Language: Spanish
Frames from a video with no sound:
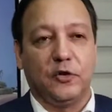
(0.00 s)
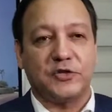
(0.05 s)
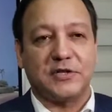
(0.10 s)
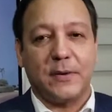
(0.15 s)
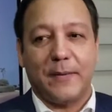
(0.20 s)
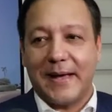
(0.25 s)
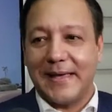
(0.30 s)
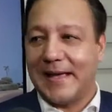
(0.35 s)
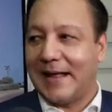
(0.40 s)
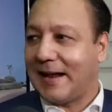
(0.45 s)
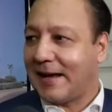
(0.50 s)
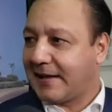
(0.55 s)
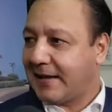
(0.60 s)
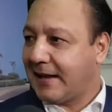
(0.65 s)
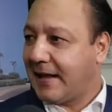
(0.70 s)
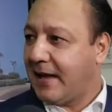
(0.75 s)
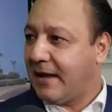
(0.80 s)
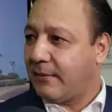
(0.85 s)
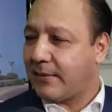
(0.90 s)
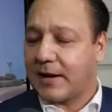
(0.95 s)
no se vaya a la
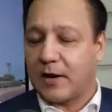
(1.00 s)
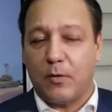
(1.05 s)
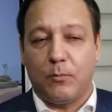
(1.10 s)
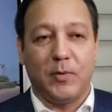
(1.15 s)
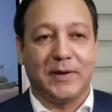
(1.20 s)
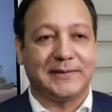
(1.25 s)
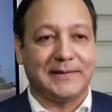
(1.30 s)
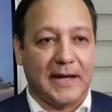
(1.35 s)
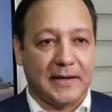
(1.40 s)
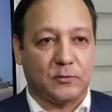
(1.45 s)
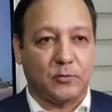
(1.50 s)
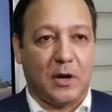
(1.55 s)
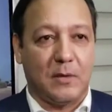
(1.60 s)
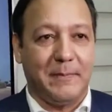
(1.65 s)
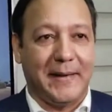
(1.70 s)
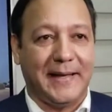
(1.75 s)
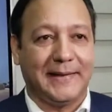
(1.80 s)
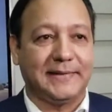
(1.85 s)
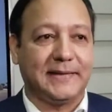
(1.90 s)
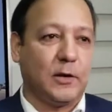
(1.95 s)
quiebra como está
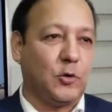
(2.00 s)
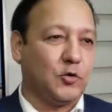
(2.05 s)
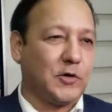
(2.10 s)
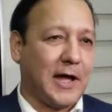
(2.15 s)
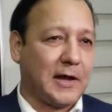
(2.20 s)
actualmente, los